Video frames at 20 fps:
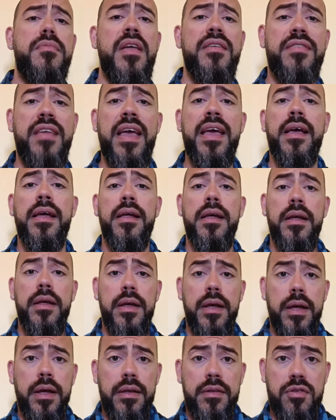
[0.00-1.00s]
se
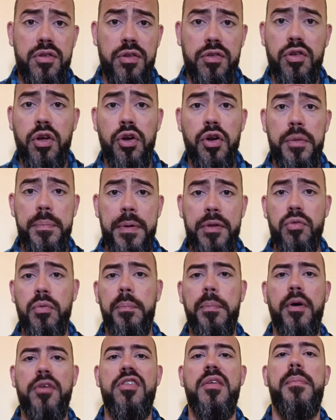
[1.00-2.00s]
ci sono i
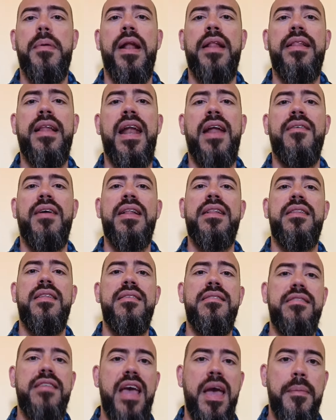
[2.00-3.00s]
presupposti per andare avanti
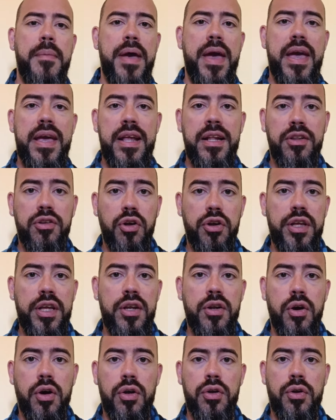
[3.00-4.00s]
insieme, il
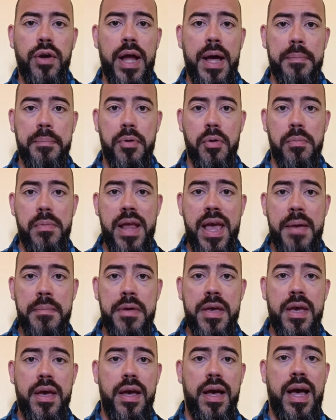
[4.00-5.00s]
Torino non ha
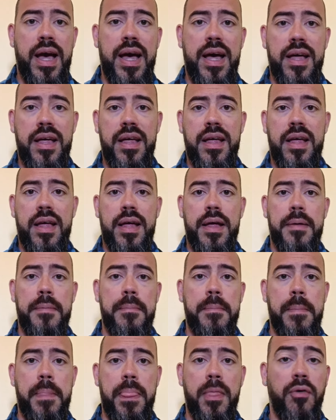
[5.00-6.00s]
problemi a
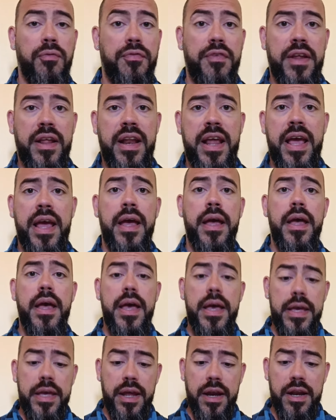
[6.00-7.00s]
ehm, offrire
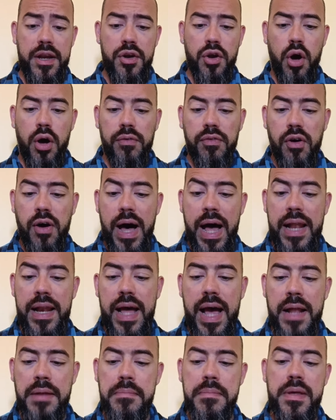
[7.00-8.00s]
il rinnovo
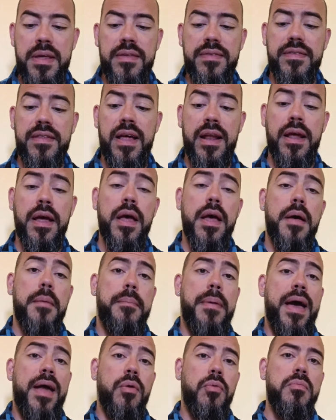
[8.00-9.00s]
al, al, mister.
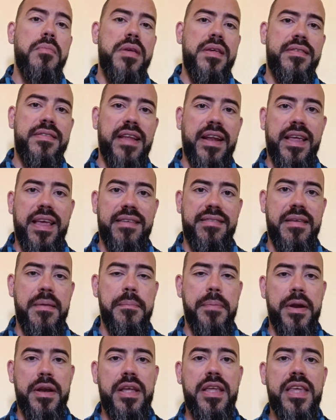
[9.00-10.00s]
Per un mister che ha
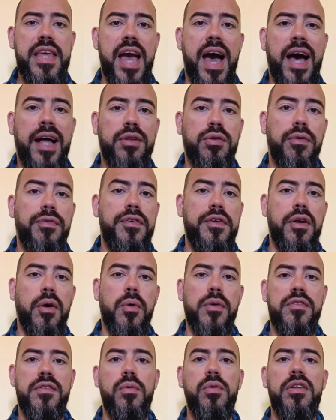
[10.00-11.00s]
sempre nicchiato fino a
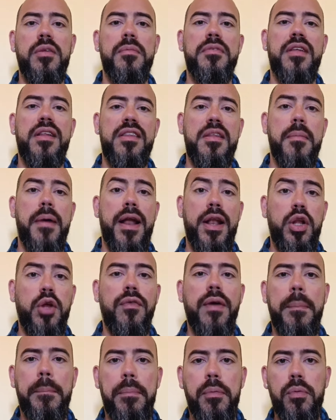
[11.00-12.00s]
queste ultime settimane
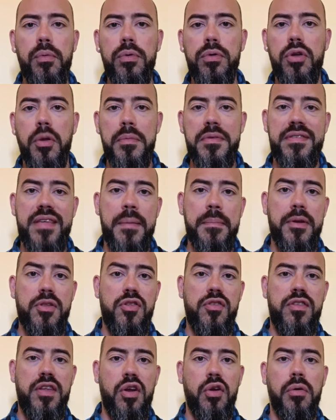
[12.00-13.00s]
dove appunto mi sembra
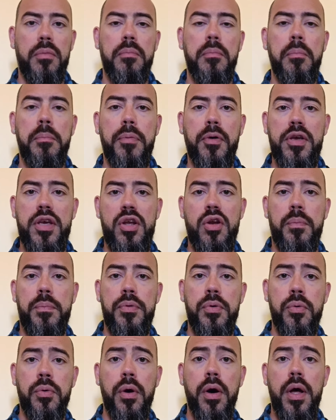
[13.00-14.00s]
ci siano un pochino
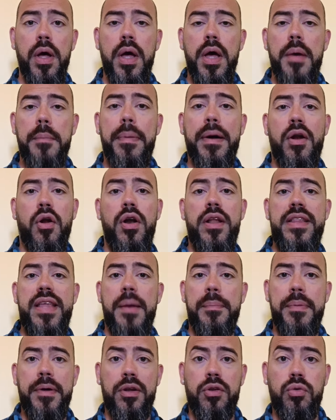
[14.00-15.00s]
più parole di
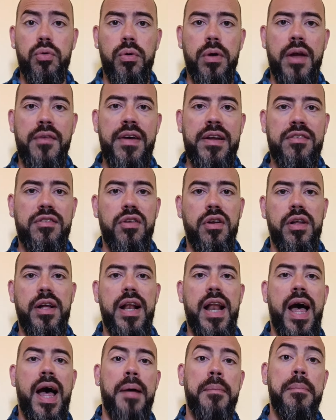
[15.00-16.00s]
apertura verso il
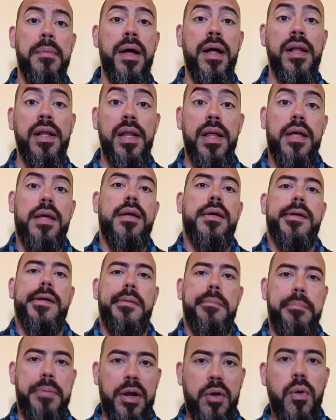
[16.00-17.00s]
club.
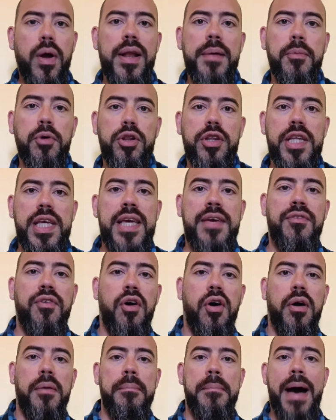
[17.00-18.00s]
Per quale
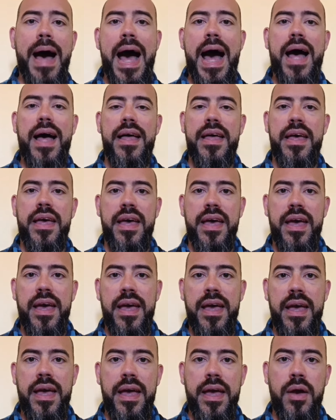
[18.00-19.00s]
motivo? Ma
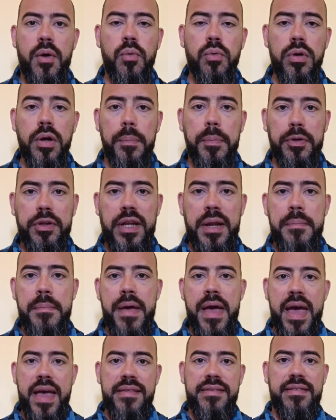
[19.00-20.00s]
eh, uno
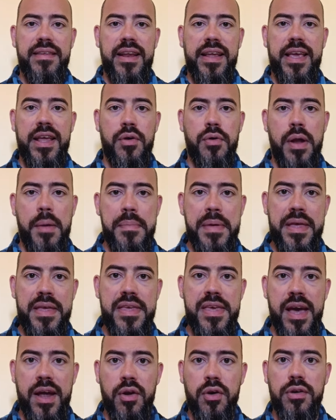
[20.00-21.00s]
potrebbe essere che non ha ben
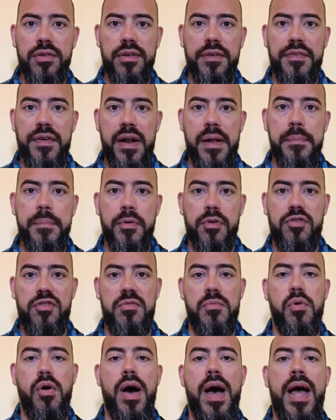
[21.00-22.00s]
chiaro cosa fare il
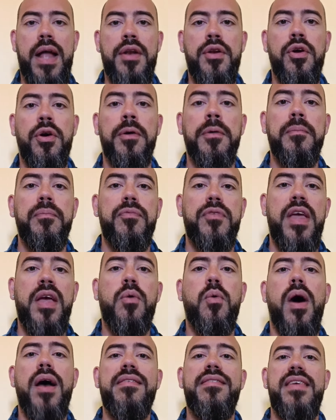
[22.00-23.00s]
prossimo anno e
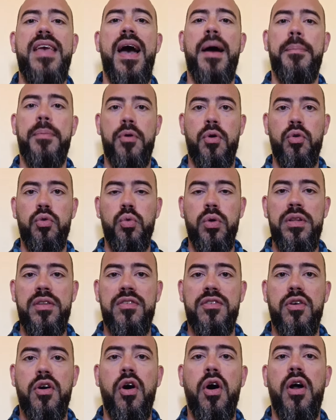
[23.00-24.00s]
qua si aprono due
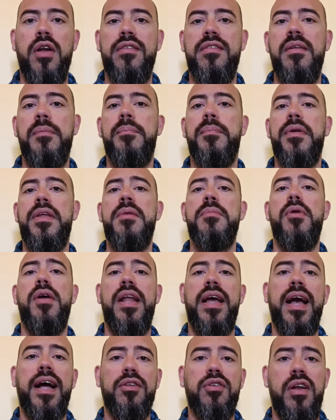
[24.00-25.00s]
discorsi. Il primo è
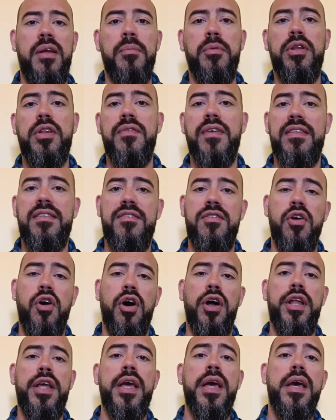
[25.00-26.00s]
legato alle
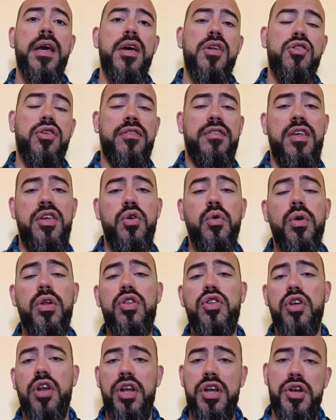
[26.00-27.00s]
motivazioni, cioè se
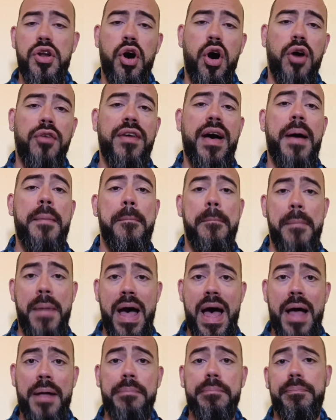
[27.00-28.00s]
Juric rinnova
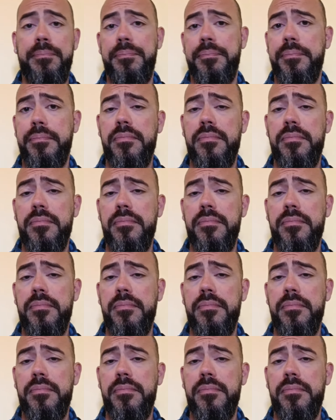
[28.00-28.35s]
ma